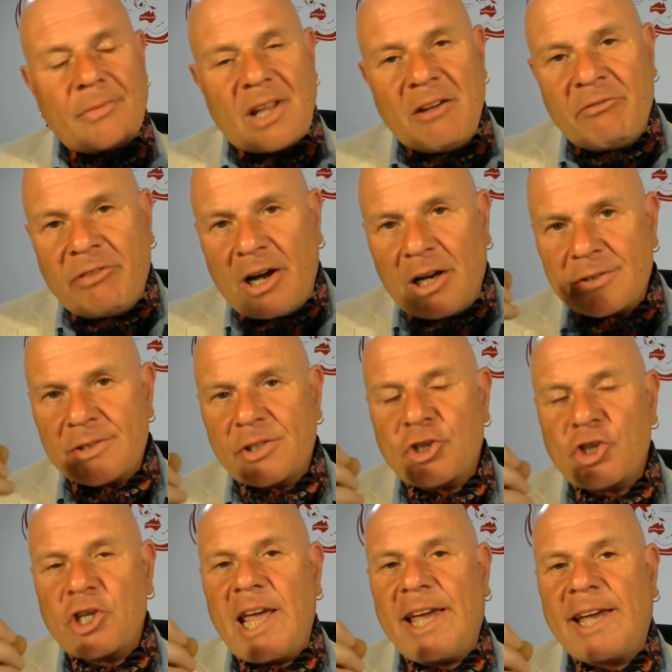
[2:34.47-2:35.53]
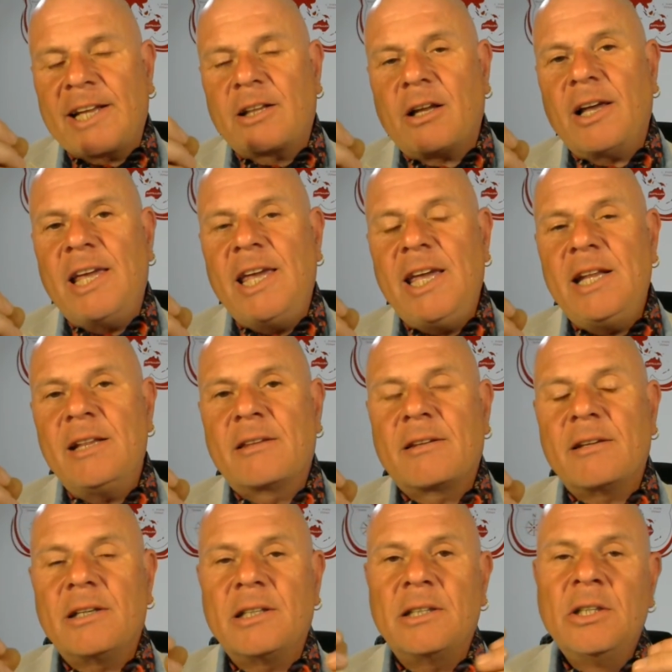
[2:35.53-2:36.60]
was steckt
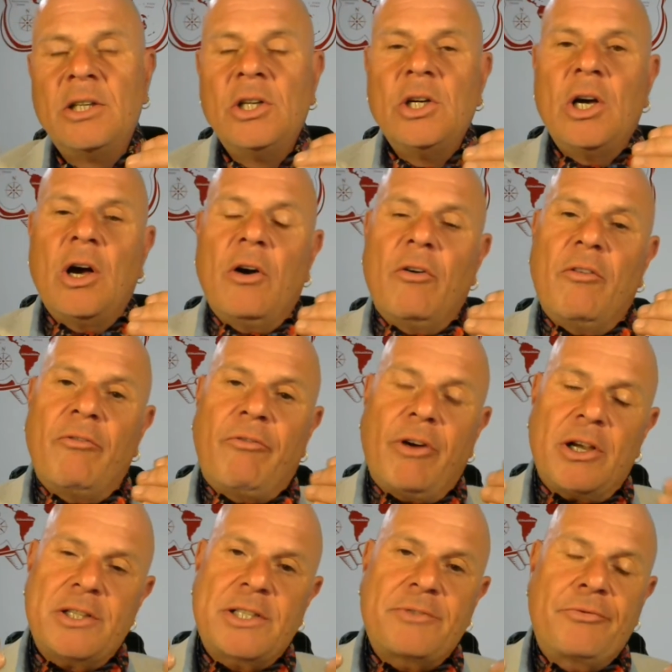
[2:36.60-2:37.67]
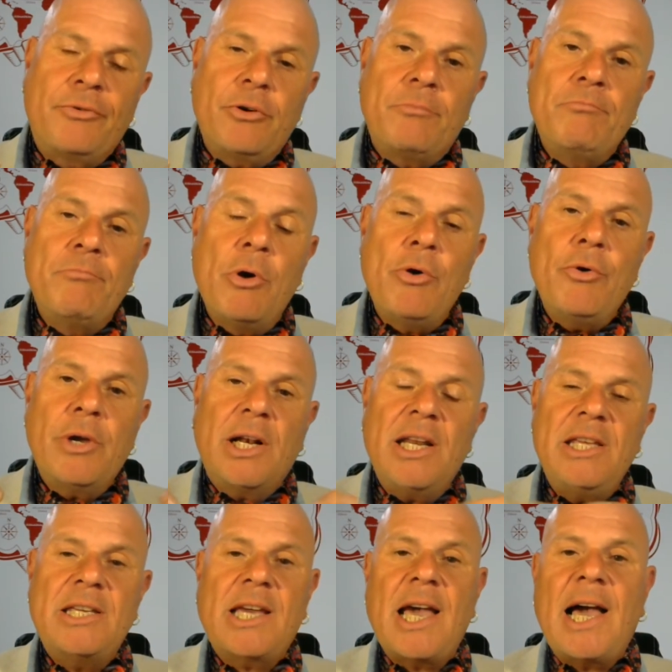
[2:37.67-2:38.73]
dahinter? was für
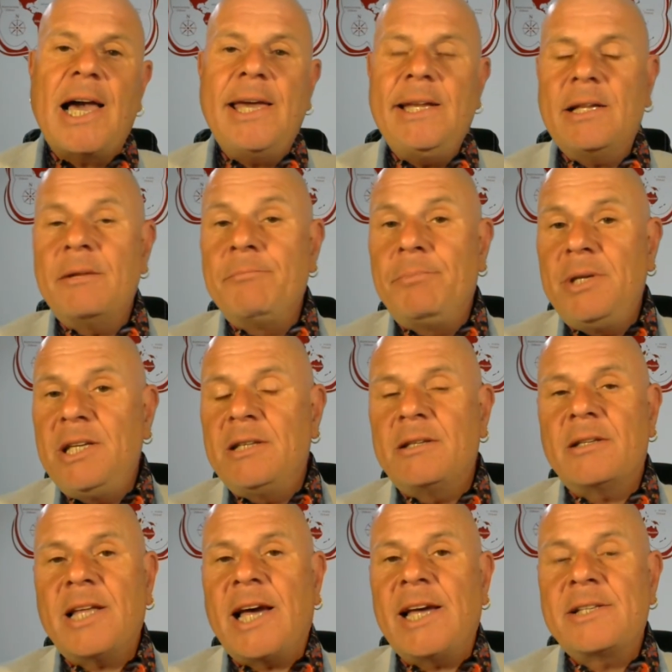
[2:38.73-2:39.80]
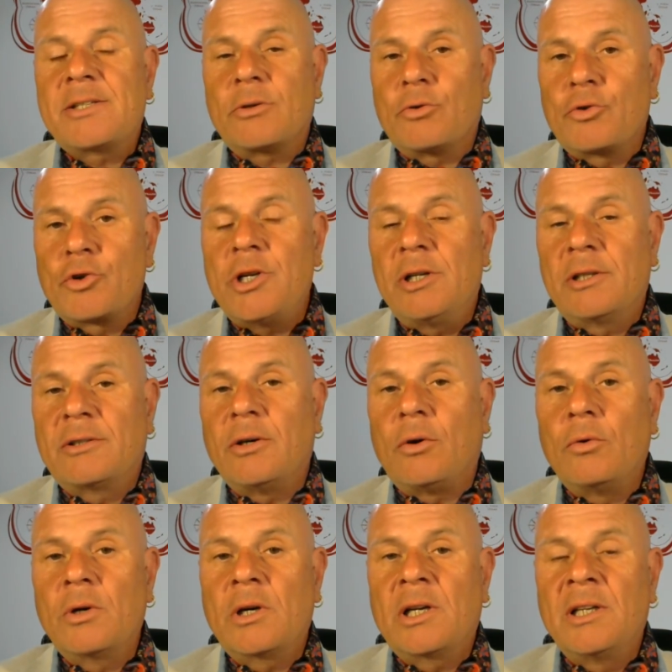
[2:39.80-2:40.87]
Möglichkeiten bietet ein Social
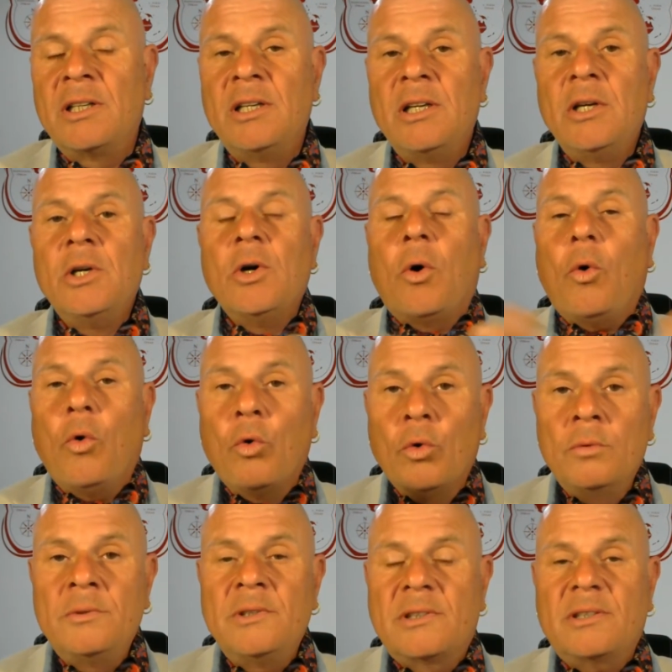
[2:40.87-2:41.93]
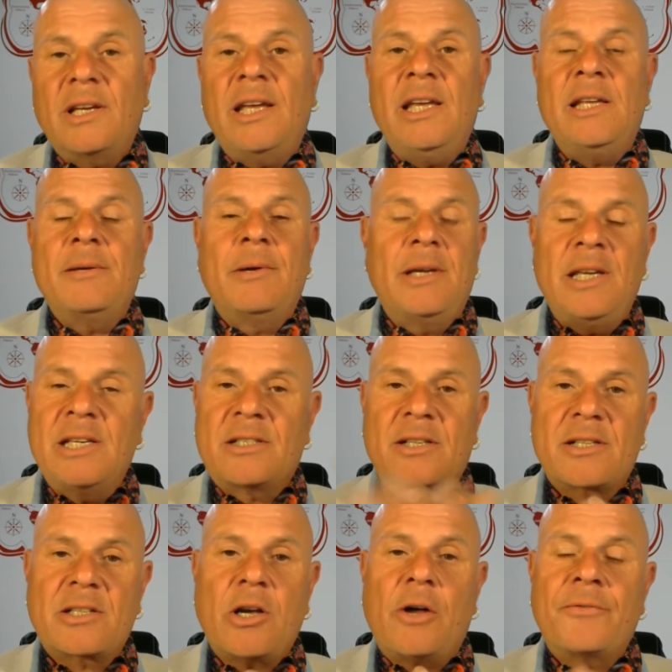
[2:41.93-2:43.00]
Token und äh, ist
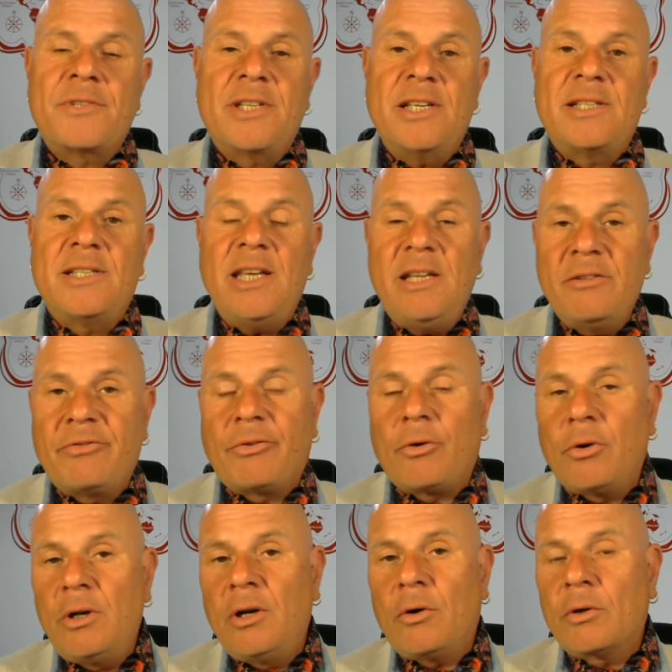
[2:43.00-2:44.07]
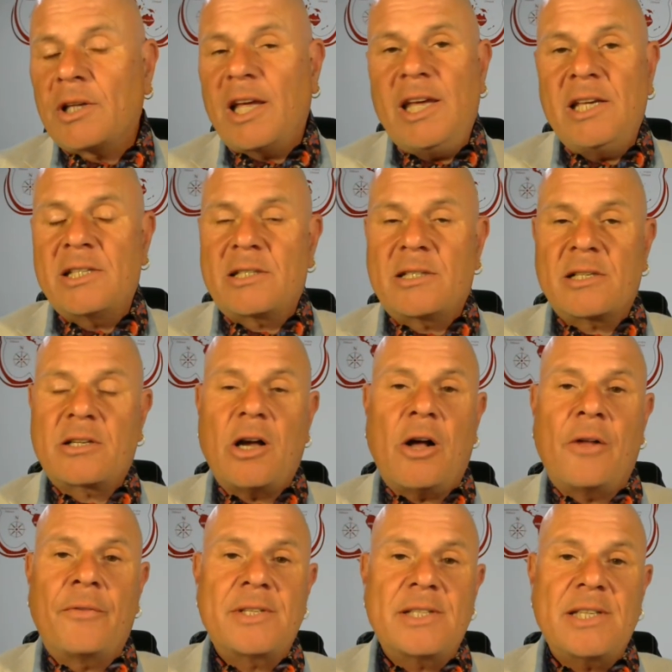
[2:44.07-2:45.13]
das Ganze sinnvoll oder ist das
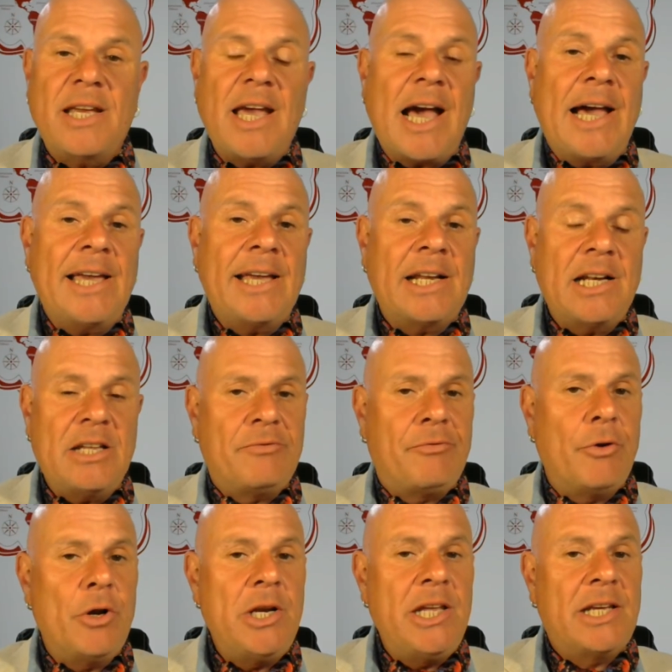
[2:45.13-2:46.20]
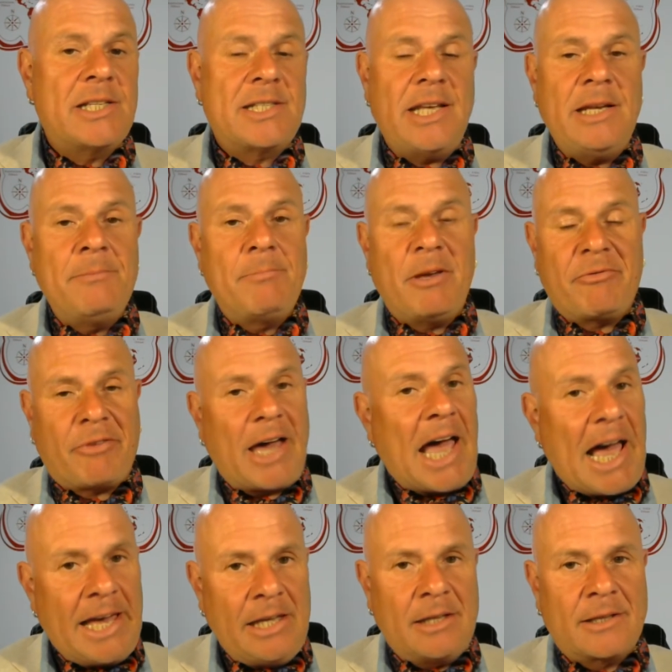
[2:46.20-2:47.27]
Ganze eigentlich völlig
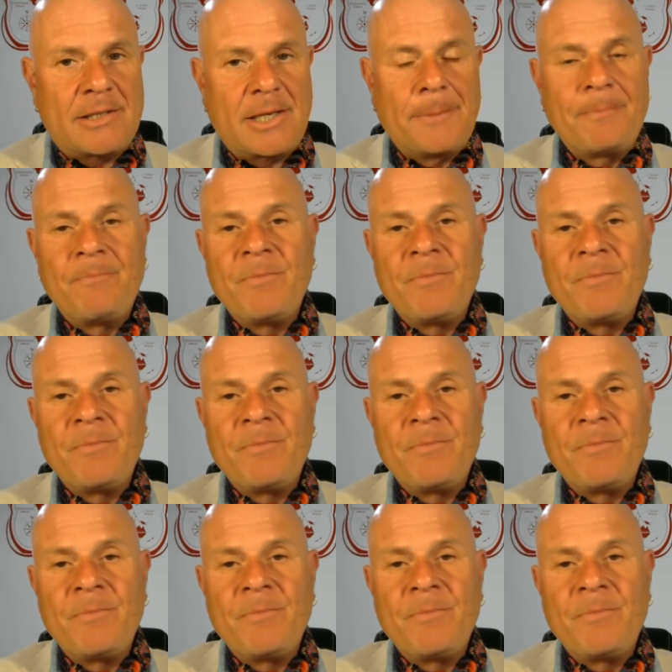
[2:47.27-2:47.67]
sinnbefreit?